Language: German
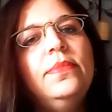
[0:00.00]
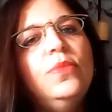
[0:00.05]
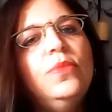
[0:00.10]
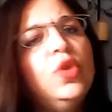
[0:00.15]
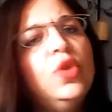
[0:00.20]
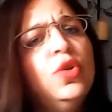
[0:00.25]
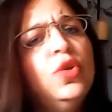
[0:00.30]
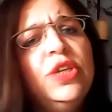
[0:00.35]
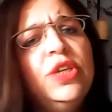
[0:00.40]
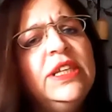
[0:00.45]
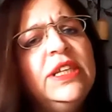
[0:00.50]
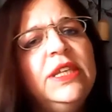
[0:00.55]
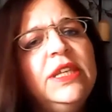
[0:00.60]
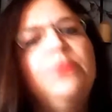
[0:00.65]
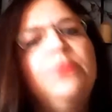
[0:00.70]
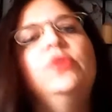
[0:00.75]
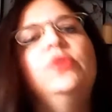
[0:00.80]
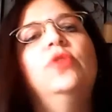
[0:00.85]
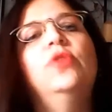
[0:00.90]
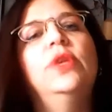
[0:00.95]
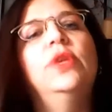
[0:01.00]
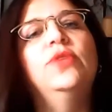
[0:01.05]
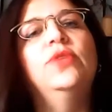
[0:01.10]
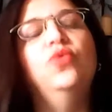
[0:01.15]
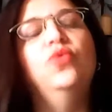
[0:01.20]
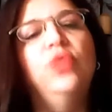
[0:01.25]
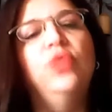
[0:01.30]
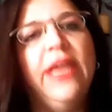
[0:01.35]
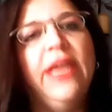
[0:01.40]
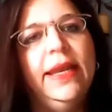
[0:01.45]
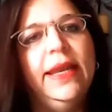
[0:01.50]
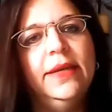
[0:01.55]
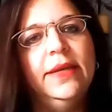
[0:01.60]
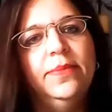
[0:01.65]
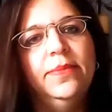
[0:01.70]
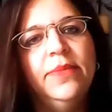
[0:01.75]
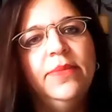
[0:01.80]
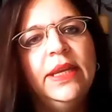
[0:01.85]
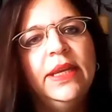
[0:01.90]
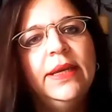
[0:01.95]
und die ich nicht besonders gut kenne.
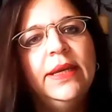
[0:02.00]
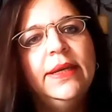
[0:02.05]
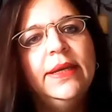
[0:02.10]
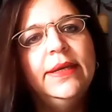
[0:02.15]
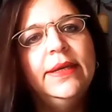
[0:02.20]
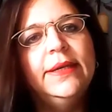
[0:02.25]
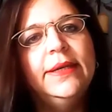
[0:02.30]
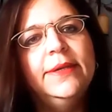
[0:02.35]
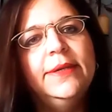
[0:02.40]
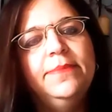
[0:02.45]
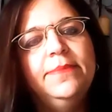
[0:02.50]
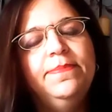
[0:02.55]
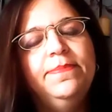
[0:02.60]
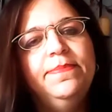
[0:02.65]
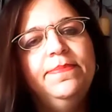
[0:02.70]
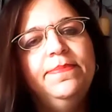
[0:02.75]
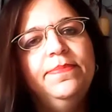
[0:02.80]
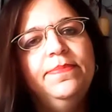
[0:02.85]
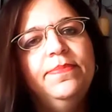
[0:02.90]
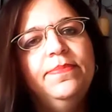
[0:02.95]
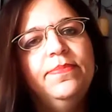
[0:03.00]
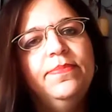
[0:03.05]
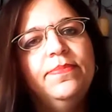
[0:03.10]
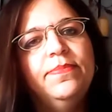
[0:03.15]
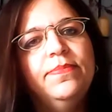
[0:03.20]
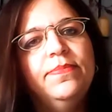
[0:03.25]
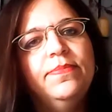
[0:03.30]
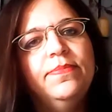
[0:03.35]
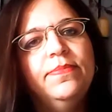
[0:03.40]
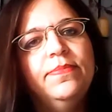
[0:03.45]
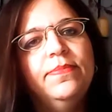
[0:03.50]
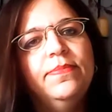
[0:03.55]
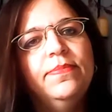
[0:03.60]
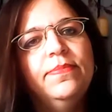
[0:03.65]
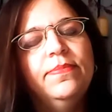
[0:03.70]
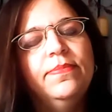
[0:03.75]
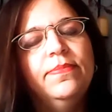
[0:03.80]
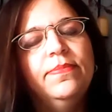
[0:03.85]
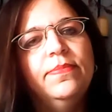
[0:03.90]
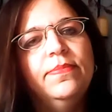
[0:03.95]
Ähm,
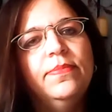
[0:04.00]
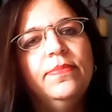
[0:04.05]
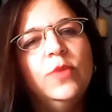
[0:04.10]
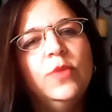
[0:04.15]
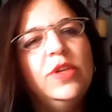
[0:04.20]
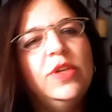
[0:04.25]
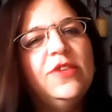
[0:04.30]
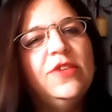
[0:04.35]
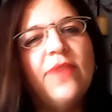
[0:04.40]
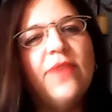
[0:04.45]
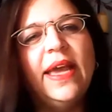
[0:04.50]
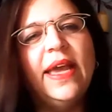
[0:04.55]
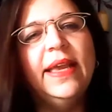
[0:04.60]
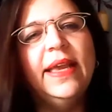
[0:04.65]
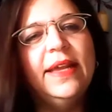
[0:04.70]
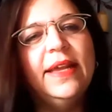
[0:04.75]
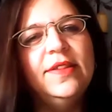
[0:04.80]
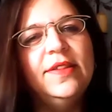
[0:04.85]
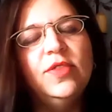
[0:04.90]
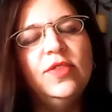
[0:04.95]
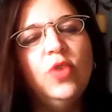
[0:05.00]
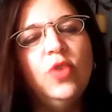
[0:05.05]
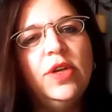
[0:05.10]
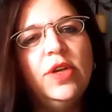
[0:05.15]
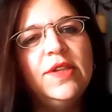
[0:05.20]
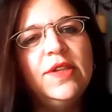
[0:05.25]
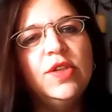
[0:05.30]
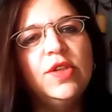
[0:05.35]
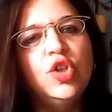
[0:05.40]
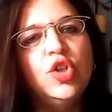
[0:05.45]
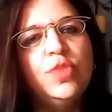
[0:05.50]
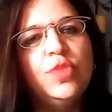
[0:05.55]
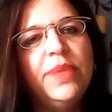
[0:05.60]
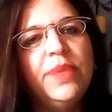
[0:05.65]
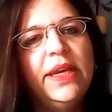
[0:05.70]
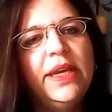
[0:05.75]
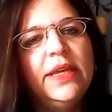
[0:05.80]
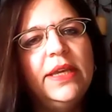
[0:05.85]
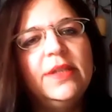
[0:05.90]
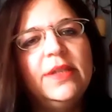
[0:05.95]
und das war ein ganz tolles
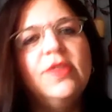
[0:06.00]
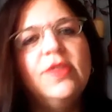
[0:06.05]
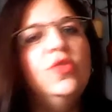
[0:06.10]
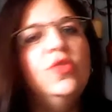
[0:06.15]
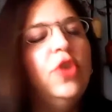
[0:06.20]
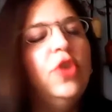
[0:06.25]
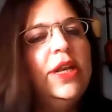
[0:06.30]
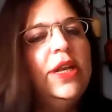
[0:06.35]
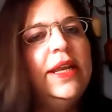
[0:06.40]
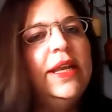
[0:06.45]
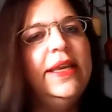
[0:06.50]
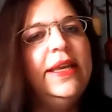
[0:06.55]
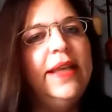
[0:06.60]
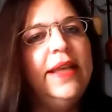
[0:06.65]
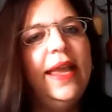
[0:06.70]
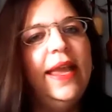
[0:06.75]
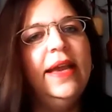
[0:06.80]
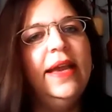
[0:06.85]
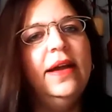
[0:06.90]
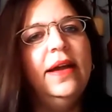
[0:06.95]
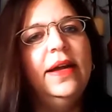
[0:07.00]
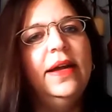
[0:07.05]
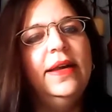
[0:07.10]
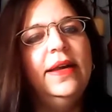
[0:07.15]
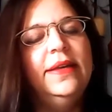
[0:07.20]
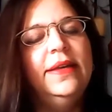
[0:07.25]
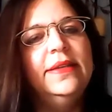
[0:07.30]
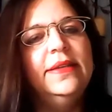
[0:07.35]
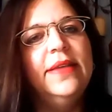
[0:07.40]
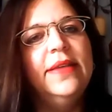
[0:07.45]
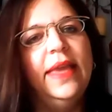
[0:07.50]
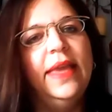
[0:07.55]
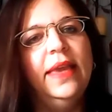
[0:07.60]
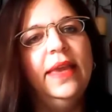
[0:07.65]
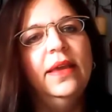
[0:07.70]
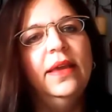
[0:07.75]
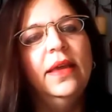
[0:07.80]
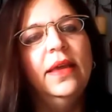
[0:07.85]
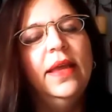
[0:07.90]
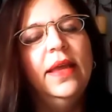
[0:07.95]
Gespräch, das deutlich länger halt ging,
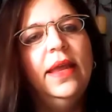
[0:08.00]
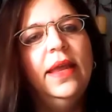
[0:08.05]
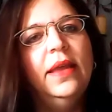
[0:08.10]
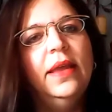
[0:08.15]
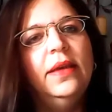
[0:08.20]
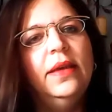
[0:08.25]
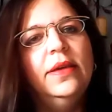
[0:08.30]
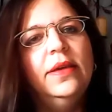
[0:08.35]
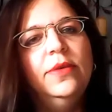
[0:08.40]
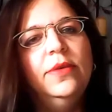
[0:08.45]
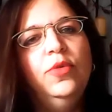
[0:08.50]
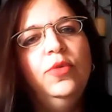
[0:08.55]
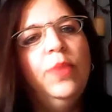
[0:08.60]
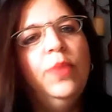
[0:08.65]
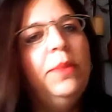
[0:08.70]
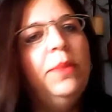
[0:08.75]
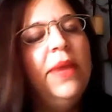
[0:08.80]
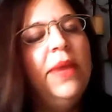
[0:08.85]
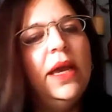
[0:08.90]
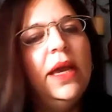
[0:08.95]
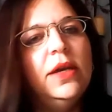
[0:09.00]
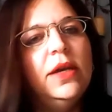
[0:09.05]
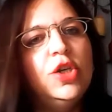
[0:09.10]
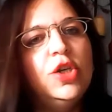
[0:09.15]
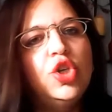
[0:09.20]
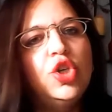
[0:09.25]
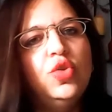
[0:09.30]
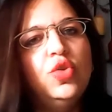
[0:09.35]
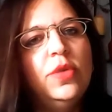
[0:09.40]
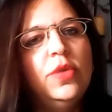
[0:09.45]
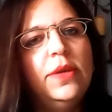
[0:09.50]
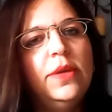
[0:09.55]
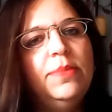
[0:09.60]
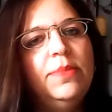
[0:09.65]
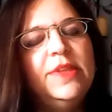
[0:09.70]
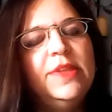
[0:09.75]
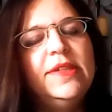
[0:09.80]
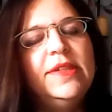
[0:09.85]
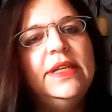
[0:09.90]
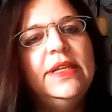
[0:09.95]
äh, über mehrere Stunden
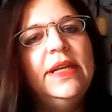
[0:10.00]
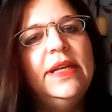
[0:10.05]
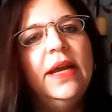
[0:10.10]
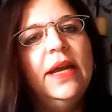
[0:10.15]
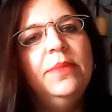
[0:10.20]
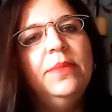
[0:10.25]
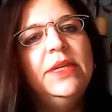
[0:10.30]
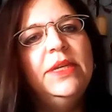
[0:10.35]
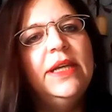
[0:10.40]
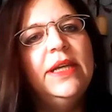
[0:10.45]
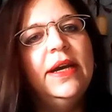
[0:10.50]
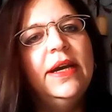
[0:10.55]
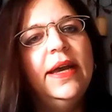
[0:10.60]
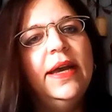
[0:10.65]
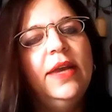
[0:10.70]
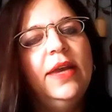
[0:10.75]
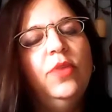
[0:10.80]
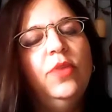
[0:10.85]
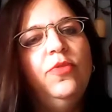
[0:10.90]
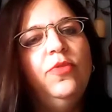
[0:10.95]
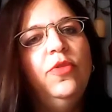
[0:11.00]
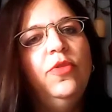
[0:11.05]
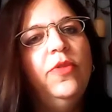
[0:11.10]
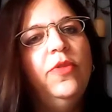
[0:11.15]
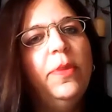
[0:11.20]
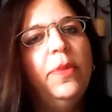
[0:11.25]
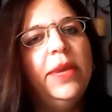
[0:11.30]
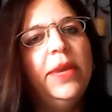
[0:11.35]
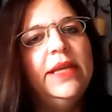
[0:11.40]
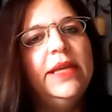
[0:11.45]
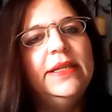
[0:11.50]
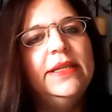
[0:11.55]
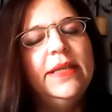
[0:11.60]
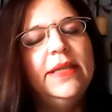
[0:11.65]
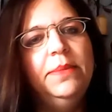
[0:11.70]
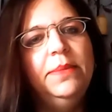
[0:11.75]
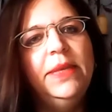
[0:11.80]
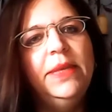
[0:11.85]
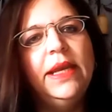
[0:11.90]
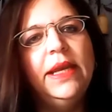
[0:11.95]
bis in den Nachmittag rein, obwohl wir beide
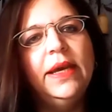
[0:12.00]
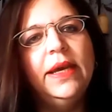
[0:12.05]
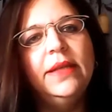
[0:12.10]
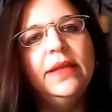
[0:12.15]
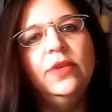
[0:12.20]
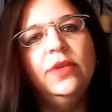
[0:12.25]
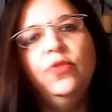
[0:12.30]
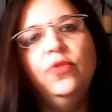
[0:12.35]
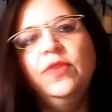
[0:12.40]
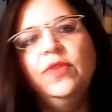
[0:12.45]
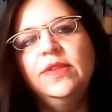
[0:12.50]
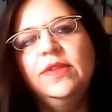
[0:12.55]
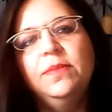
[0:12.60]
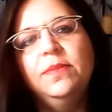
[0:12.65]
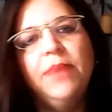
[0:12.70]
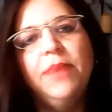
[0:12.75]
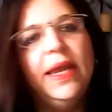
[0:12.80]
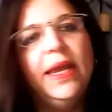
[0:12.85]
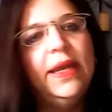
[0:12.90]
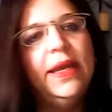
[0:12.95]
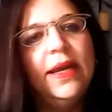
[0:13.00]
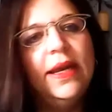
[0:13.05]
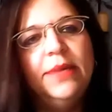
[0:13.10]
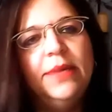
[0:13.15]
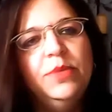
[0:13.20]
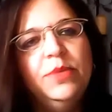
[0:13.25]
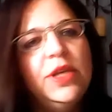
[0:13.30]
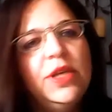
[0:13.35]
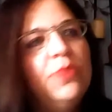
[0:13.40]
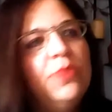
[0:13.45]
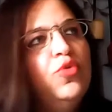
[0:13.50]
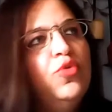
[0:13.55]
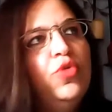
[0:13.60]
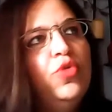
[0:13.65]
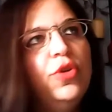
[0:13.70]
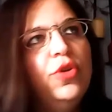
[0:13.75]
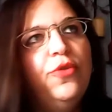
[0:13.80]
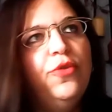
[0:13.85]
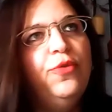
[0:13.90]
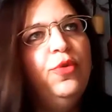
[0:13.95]
Termine hatten und wir sind beide halt mit einem guten
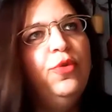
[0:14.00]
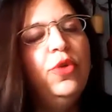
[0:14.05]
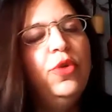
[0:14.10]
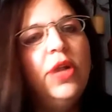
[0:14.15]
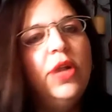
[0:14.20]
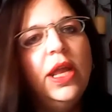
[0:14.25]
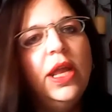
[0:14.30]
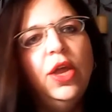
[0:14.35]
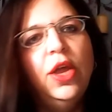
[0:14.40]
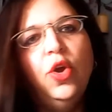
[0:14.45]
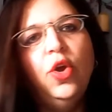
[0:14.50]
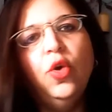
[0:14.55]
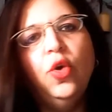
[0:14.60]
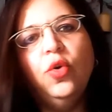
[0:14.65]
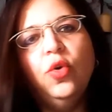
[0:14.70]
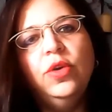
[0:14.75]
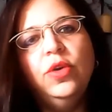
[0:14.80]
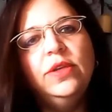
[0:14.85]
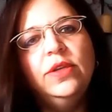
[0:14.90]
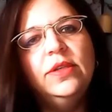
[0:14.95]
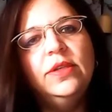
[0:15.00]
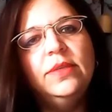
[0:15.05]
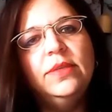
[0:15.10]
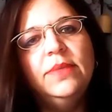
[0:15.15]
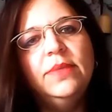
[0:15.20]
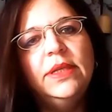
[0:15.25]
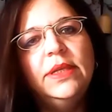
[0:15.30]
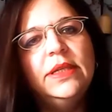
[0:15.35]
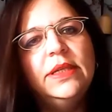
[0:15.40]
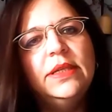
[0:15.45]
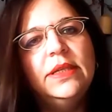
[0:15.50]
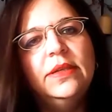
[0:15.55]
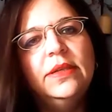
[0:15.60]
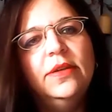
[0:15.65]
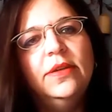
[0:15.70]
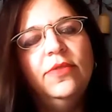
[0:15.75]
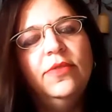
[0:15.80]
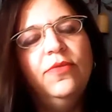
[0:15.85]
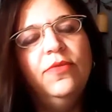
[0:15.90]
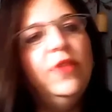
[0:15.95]
Gefühl und mit
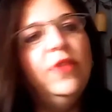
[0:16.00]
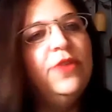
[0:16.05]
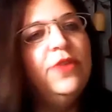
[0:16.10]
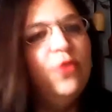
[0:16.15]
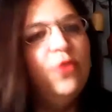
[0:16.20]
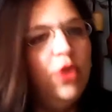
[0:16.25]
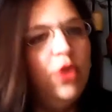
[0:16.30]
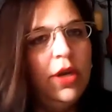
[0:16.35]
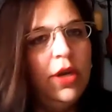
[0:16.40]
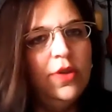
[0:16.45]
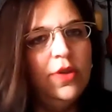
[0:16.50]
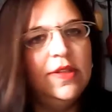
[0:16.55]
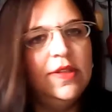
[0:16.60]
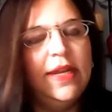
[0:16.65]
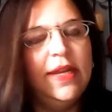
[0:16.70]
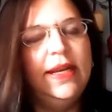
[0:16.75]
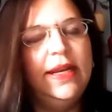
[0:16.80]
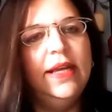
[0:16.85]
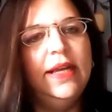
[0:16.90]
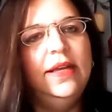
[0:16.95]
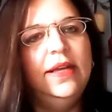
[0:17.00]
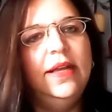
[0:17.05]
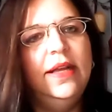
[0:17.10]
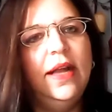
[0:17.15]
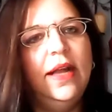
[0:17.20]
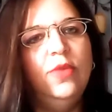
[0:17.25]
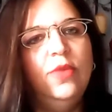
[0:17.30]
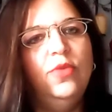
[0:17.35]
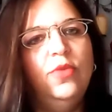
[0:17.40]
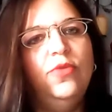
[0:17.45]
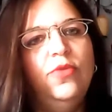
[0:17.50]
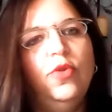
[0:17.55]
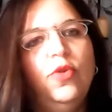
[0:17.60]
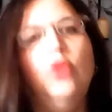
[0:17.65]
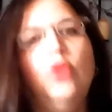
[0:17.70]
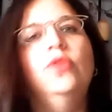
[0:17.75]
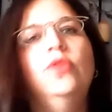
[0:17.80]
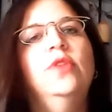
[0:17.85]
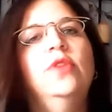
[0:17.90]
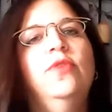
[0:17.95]
äh, viel Freude auseinandergegangen und
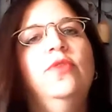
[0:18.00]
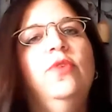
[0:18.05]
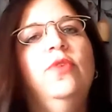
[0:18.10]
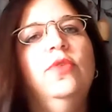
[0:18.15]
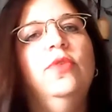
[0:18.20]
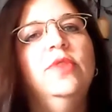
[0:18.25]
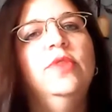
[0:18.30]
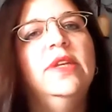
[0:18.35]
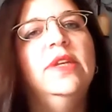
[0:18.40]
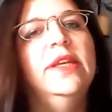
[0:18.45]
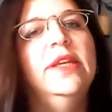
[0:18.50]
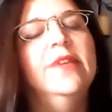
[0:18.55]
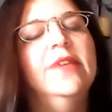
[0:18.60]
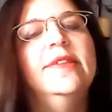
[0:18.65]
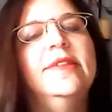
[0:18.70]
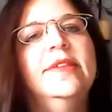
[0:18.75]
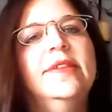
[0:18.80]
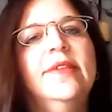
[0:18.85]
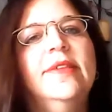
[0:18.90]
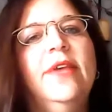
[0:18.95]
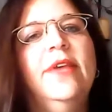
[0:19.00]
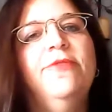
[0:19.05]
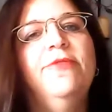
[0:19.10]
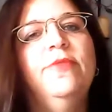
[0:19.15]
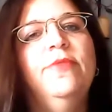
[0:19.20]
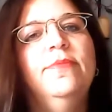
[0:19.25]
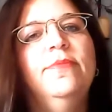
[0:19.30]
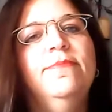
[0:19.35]
freuen uns auf unser nächstes Treffen.